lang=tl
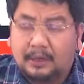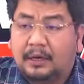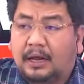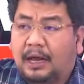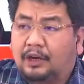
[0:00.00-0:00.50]

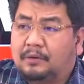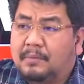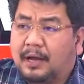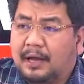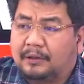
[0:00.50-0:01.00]
ano
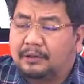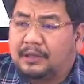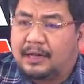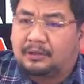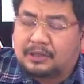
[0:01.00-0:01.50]
mga
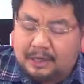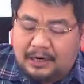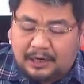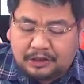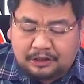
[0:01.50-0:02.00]
kandidato sa
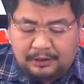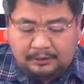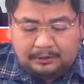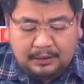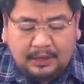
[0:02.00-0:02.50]
eleksyon,
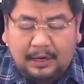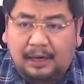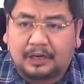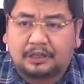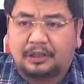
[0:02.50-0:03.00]
ha?
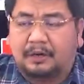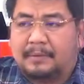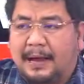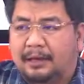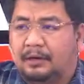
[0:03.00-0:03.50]
eleksyon
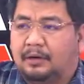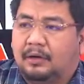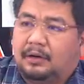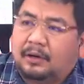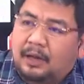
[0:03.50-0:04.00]
Mayo
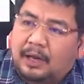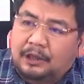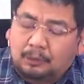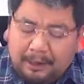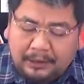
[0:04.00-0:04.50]
uh,
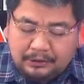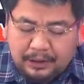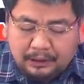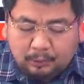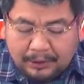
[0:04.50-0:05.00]

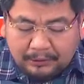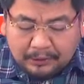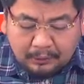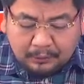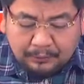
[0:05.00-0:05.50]
2022.
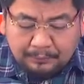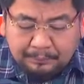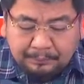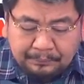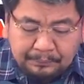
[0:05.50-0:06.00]

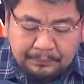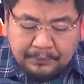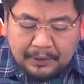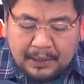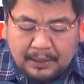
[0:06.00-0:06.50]

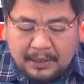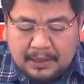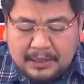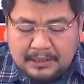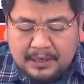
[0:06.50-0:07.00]
Kaya nga
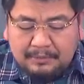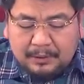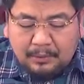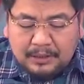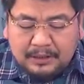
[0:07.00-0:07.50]
sabi
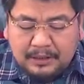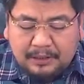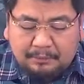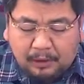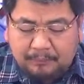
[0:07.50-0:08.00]
ho kasi ni
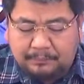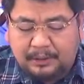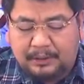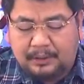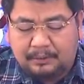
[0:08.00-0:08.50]

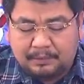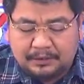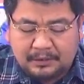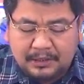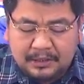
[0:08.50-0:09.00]
Promdi,
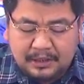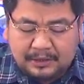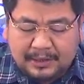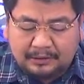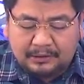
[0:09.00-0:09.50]
presidential
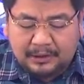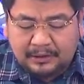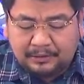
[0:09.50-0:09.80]
candidate,